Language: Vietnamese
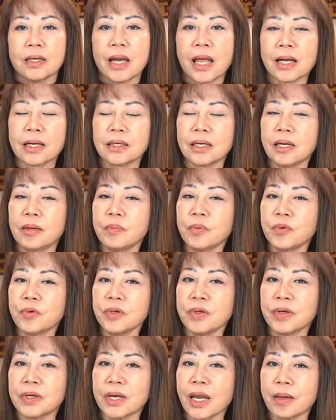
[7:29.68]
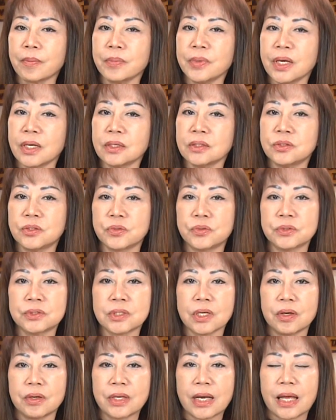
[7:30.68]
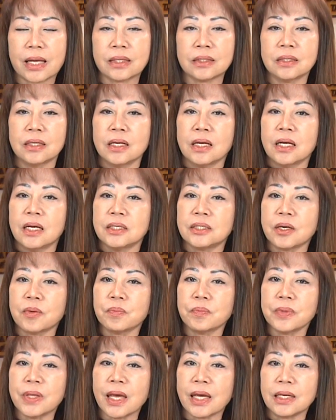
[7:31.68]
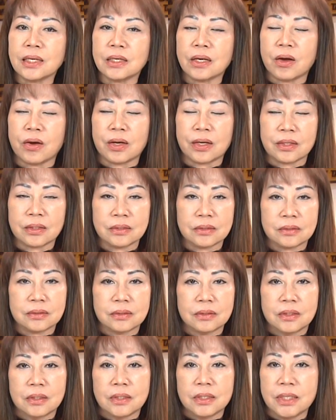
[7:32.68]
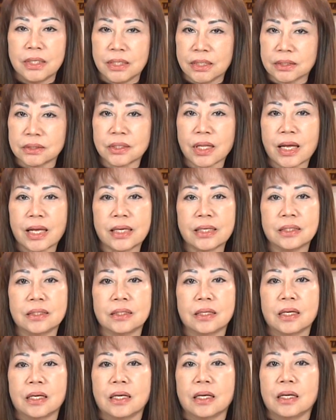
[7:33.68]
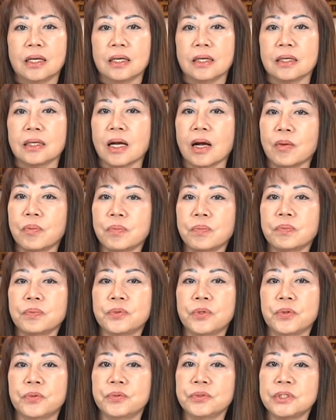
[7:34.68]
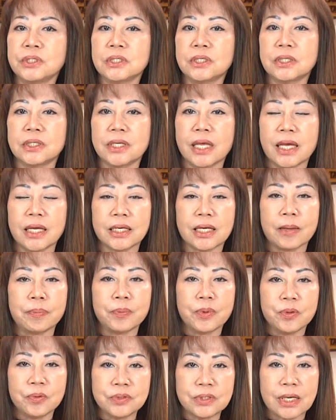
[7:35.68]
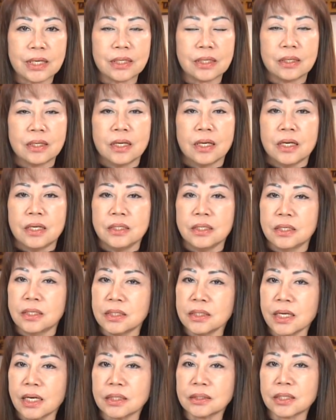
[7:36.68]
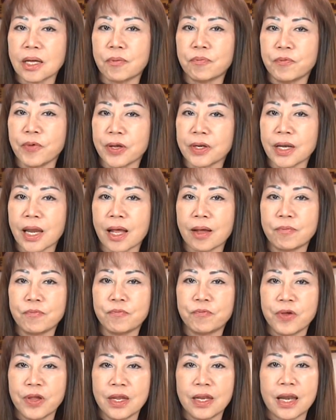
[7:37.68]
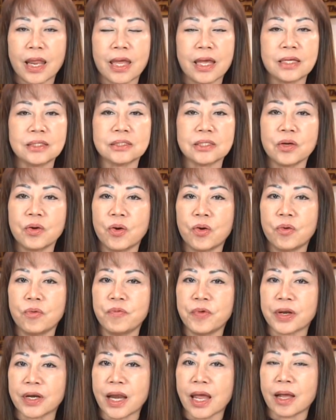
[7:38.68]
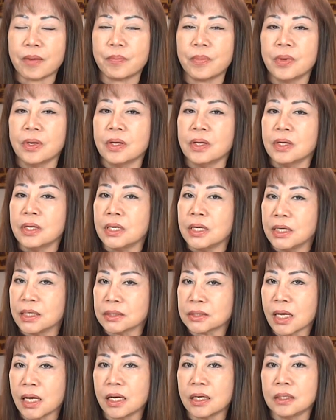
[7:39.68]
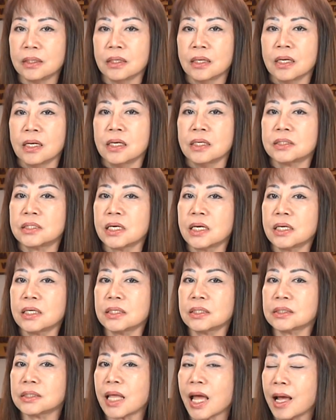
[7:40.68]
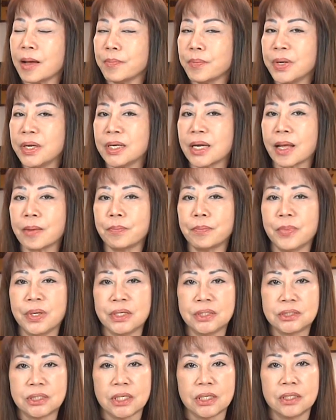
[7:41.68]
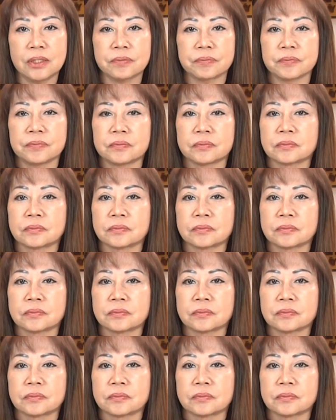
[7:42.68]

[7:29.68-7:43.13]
Đặc điểm của Việt Nam Dân Chủ Sở Đảng trong giai đoạn hiện tại không chủ trương giai cấp đấu tranh giữa dân tộc Việt Nam vì lẽ xã hội Việt Nam hiện thời trên 80 năm bị trị